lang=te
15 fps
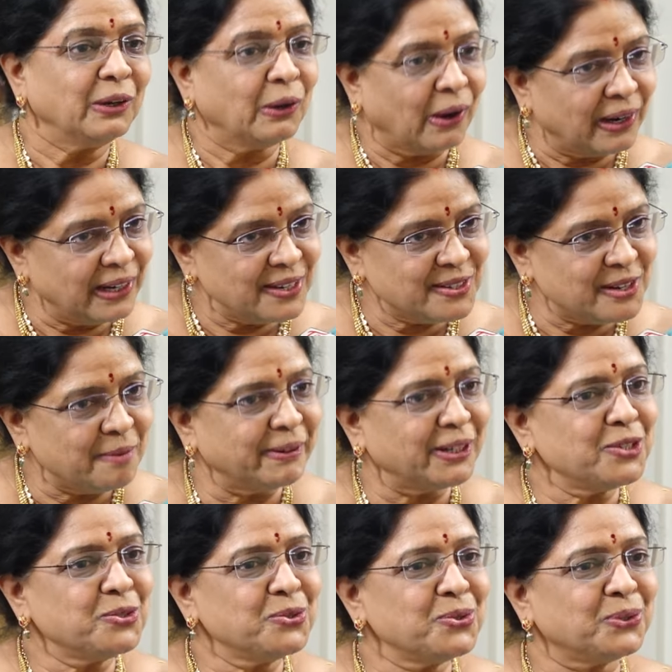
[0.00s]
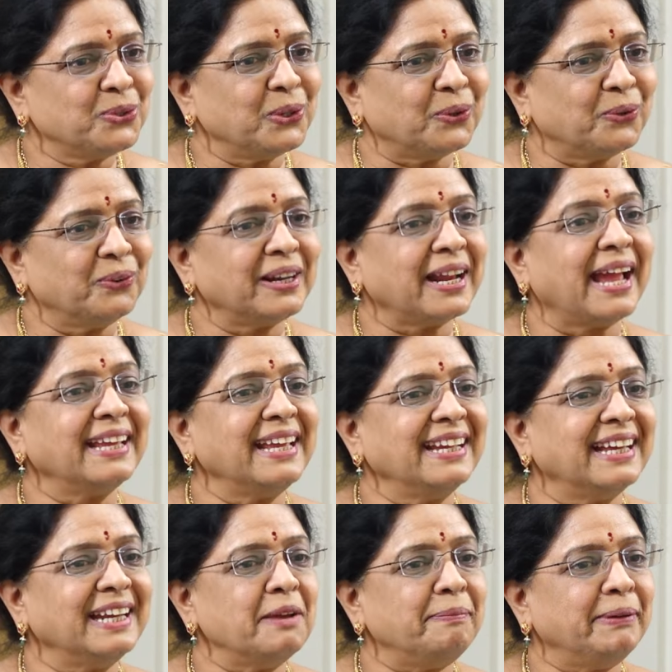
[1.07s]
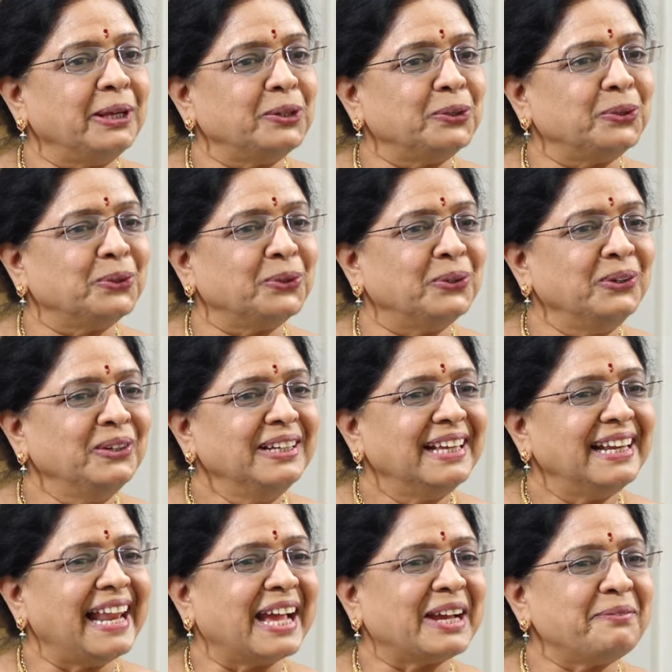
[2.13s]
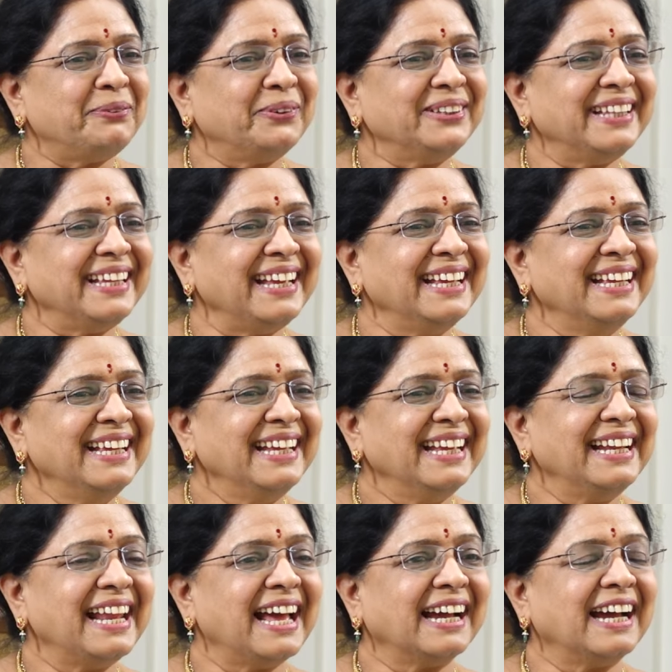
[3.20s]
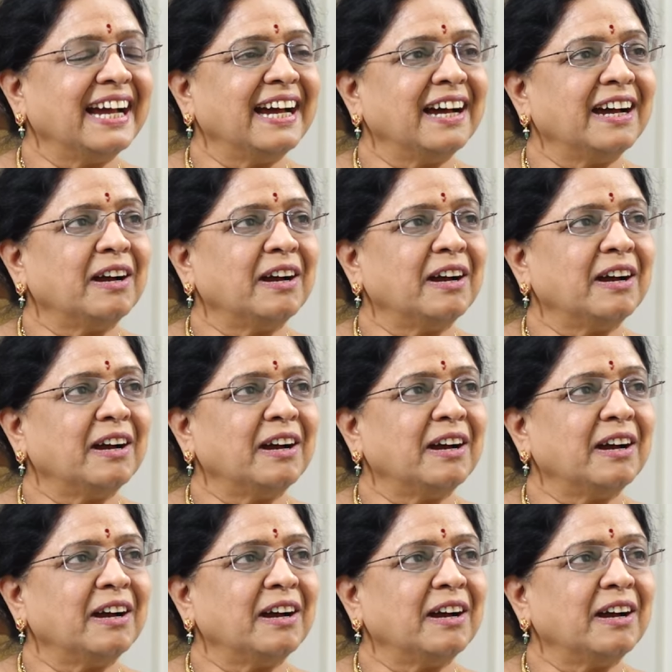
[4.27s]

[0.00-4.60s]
కాలేజీలో మనం చూస్తున్నాం ర్యాగింగ్ అనే పేరుతో లేకపోతే ఇలాగా